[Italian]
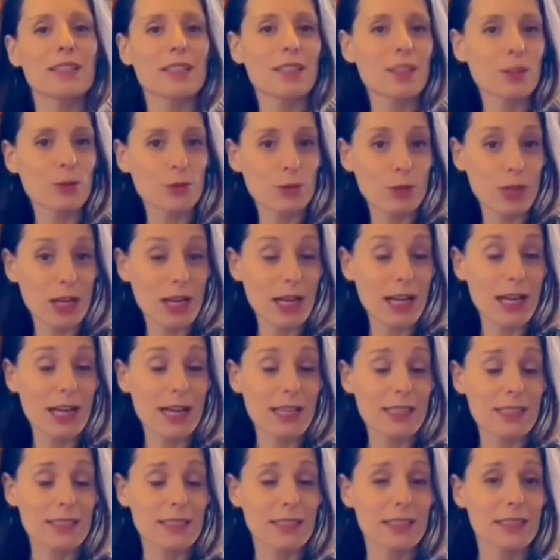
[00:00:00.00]
una figlia
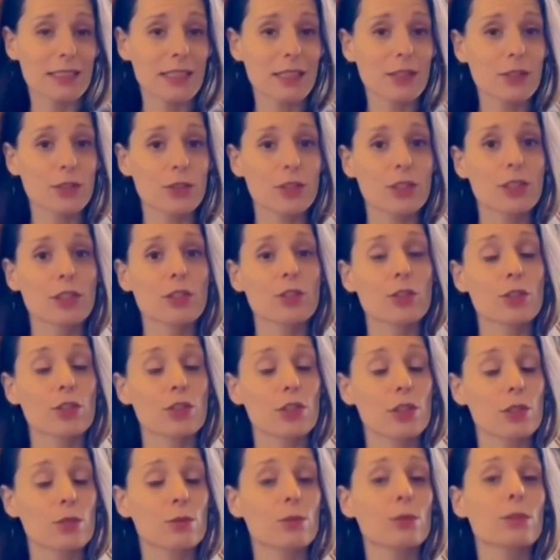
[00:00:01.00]
e un compagno,
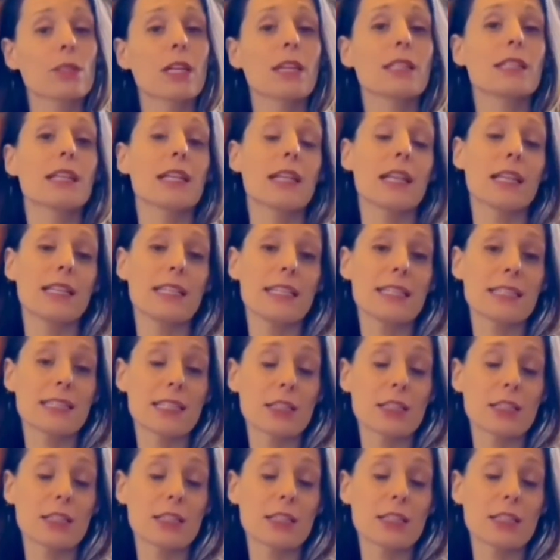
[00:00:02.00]
figlia di Maura